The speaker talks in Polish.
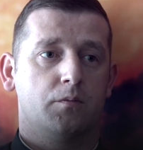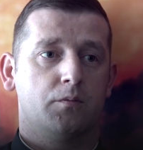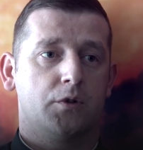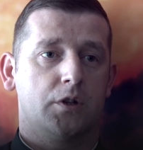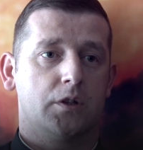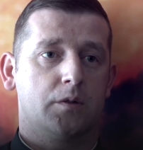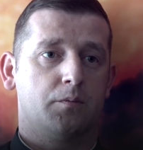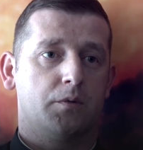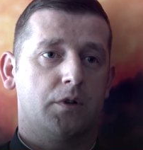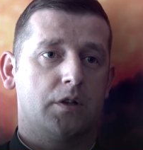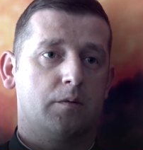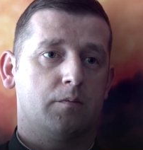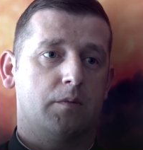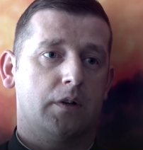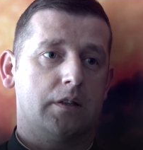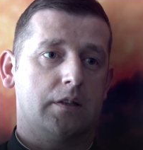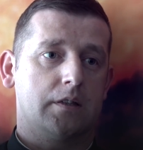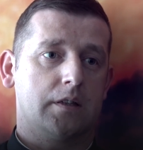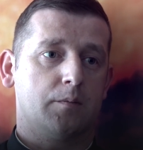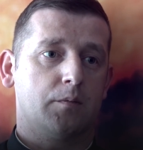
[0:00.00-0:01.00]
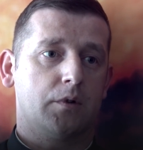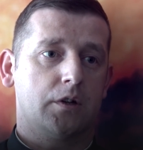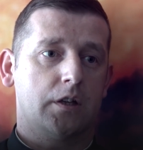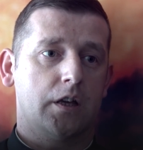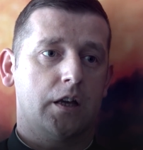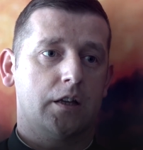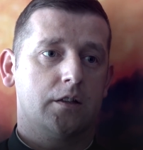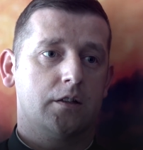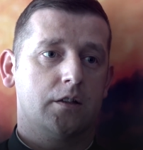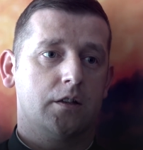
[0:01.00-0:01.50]
przez pryzmat
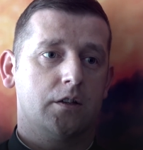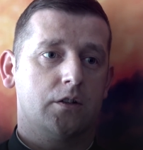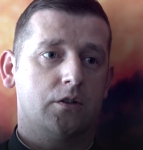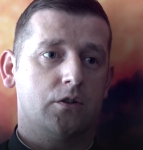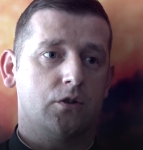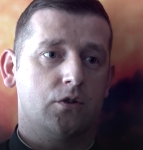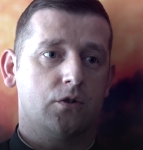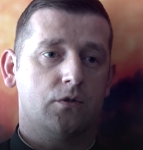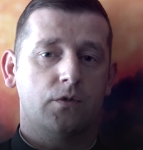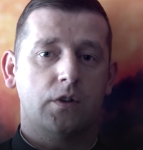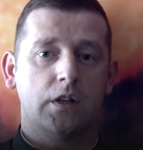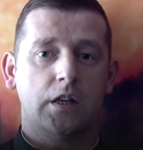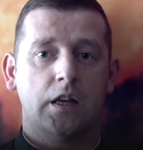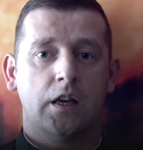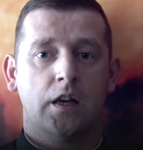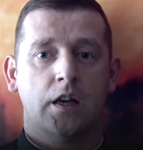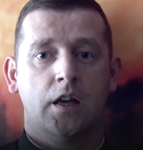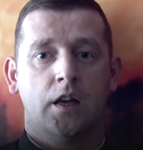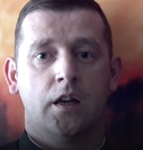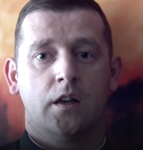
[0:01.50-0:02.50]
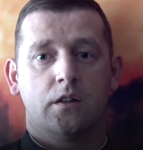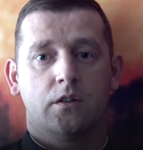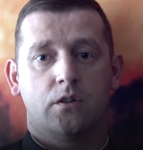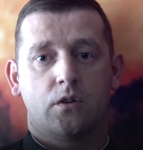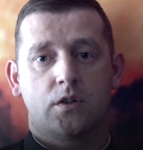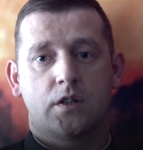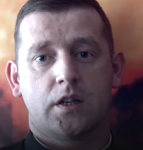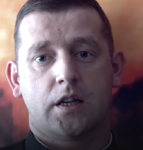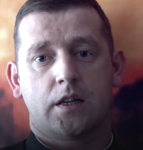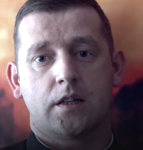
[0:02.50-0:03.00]
zamkniętych drzwi
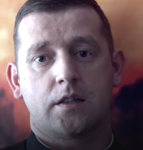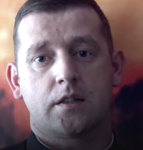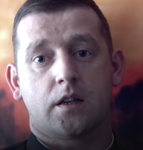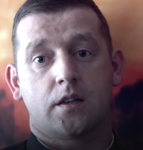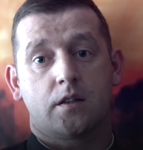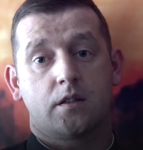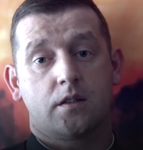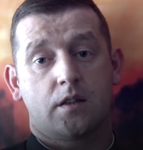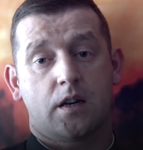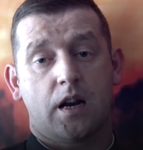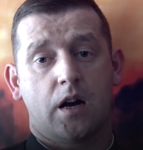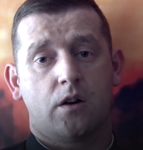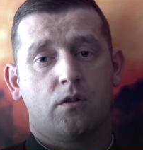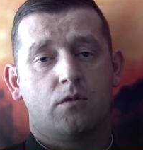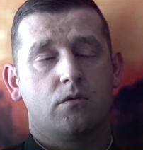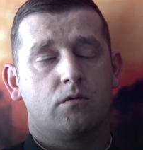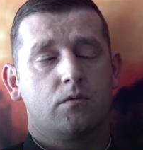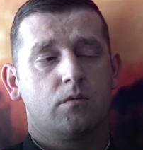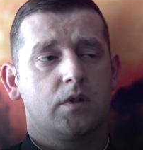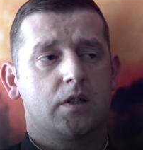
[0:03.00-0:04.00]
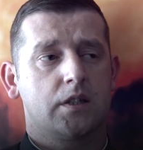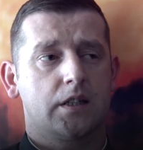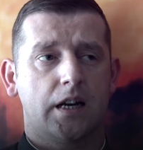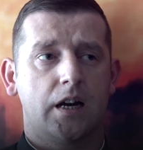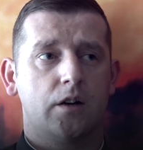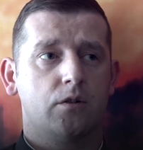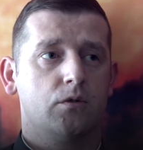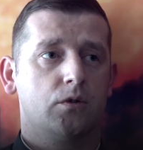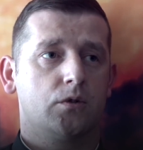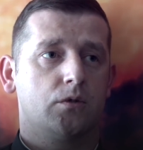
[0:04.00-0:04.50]
do serca, strachu.
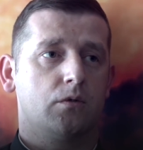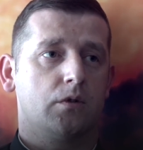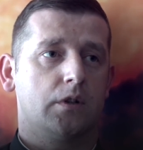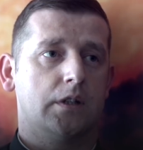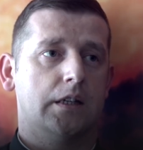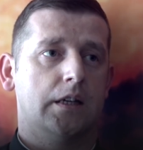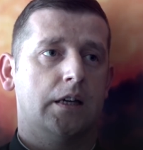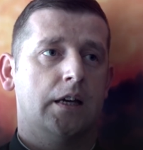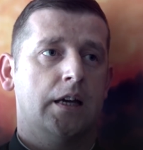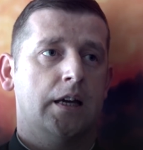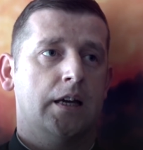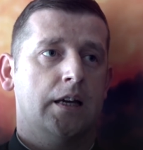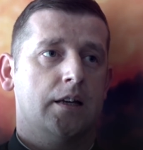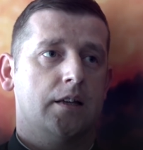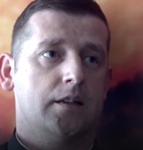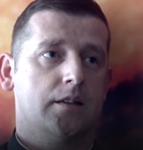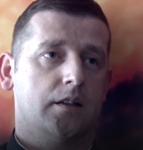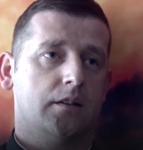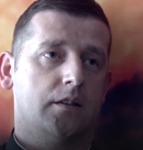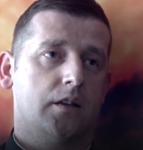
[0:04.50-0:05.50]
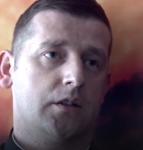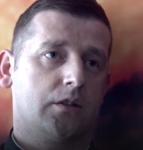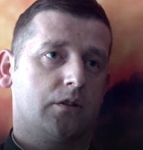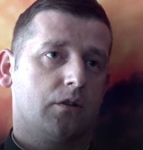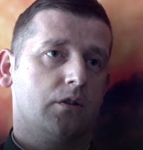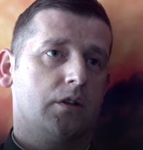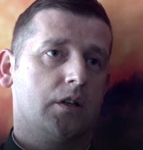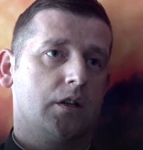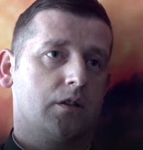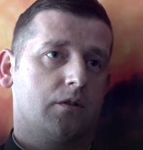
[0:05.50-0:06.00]
Strachu, który z jednej
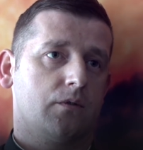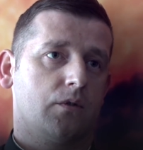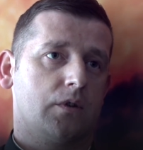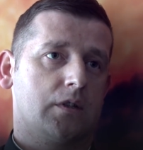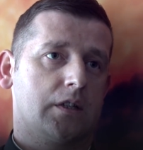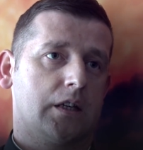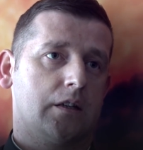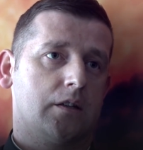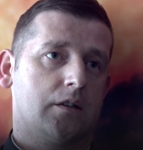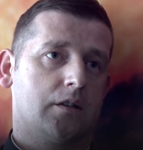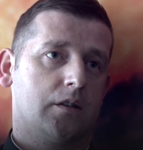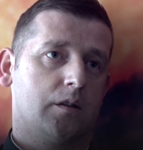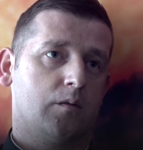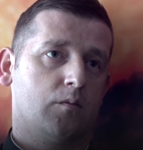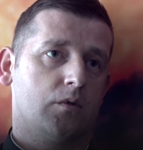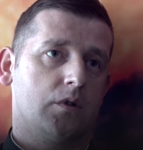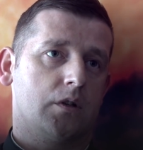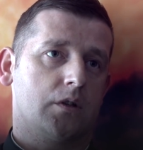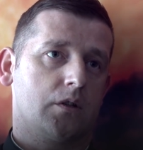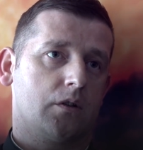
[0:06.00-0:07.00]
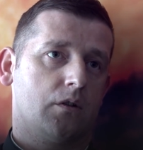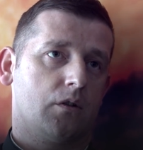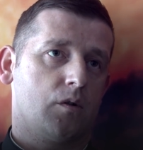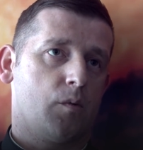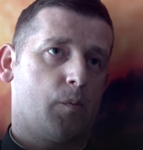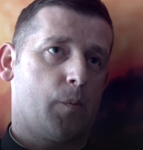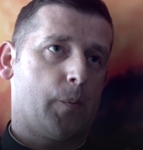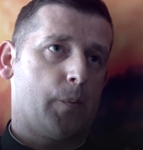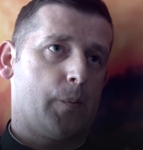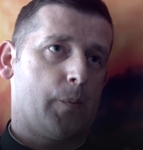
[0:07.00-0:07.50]
strony jest związane z tym, że
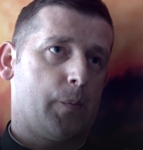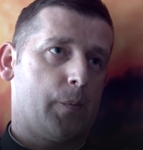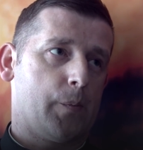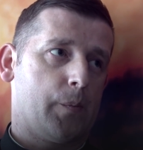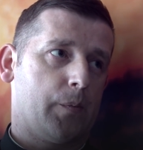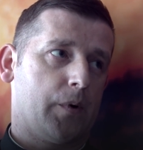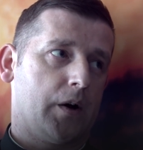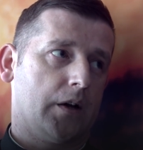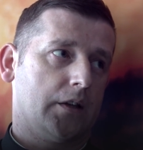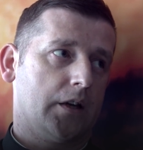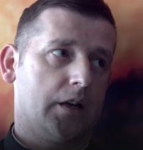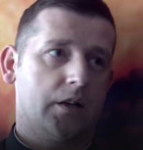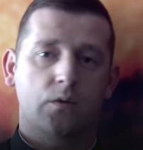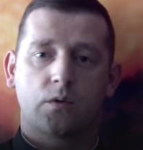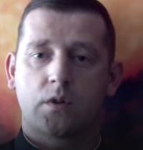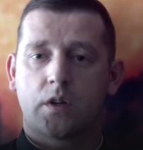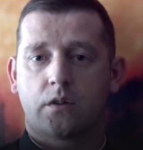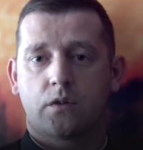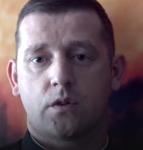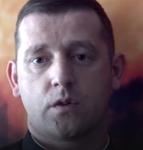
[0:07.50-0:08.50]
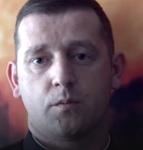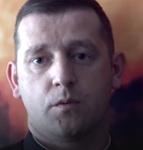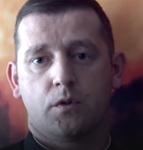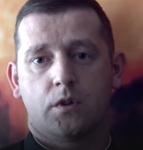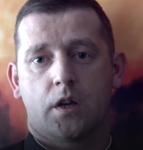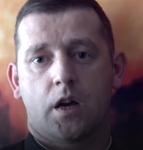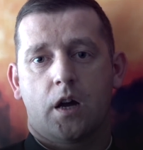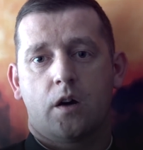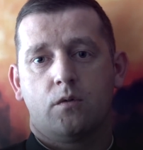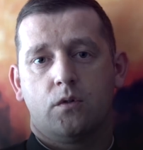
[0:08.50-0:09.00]
skoro Pana Jezusa to
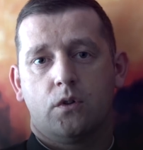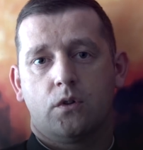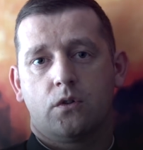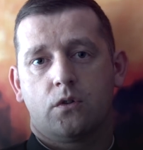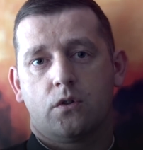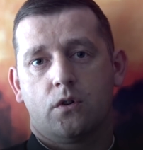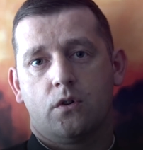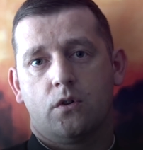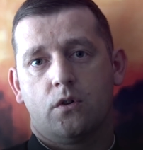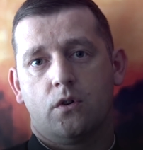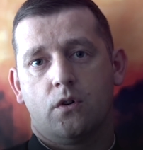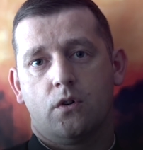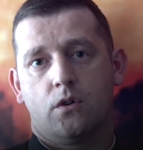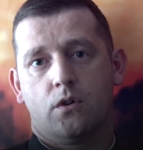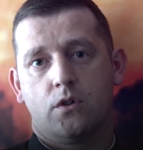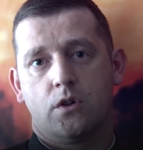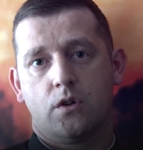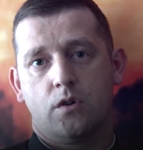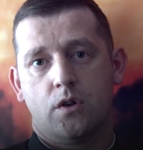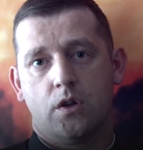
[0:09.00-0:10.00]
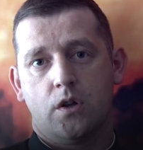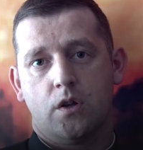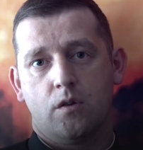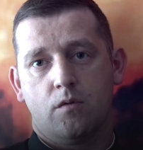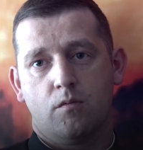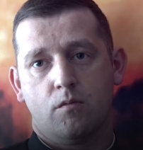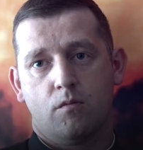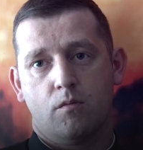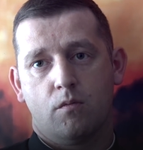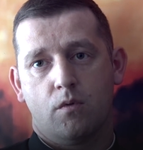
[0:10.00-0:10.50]
spotkało, to
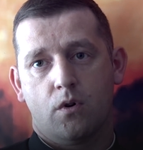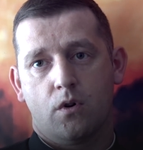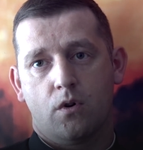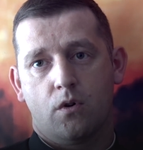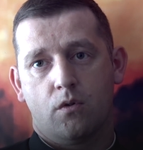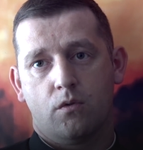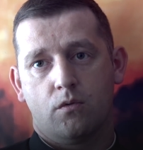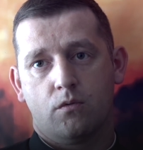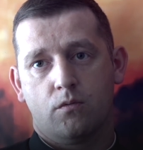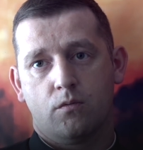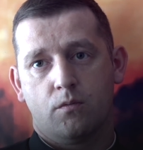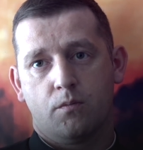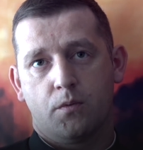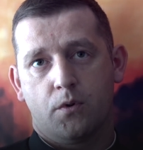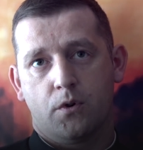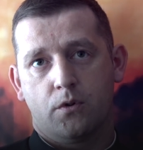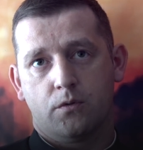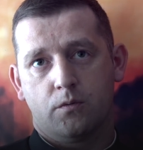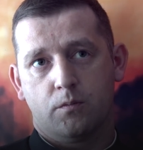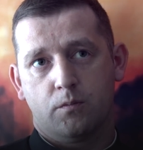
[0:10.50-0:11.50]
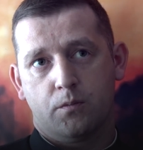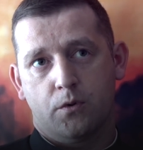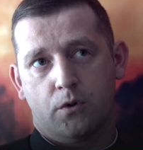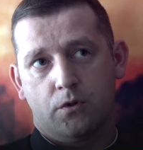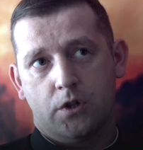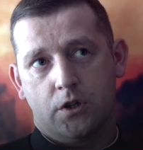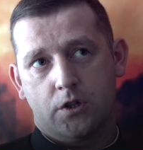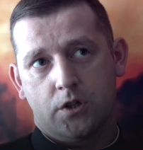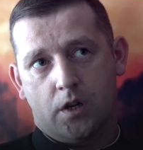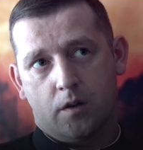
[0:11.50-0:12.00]
oni mogą po,
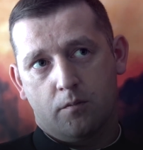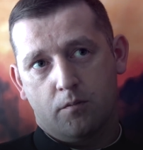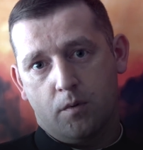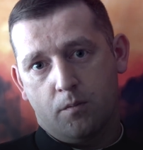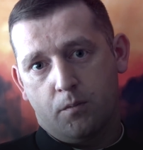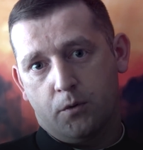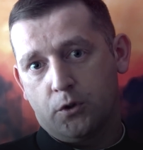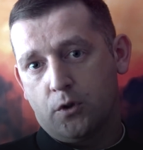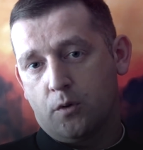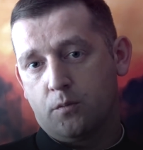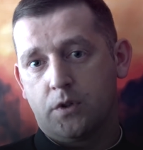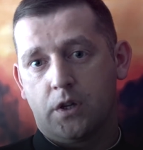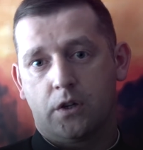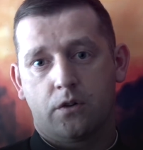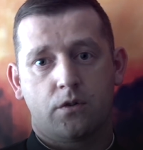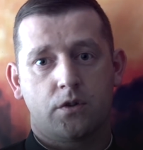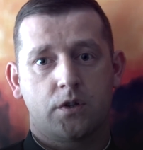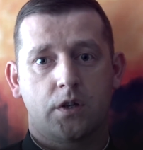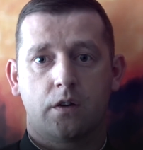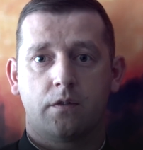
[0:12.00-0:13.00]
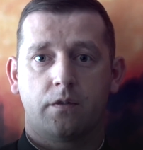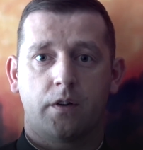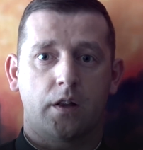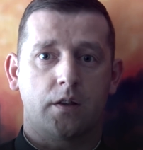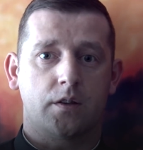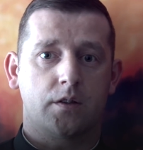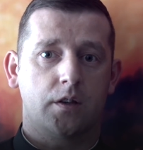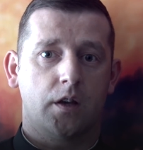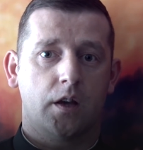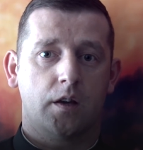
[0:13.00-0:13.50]
ponieść jakby podobne
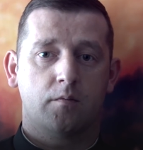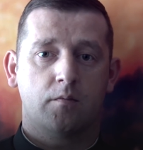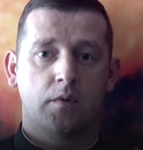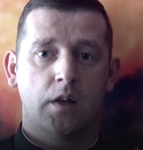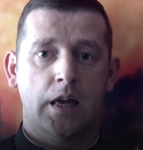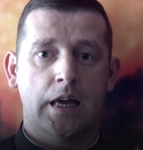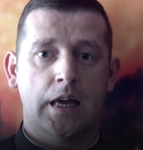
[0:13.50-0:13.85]
konsekwencje.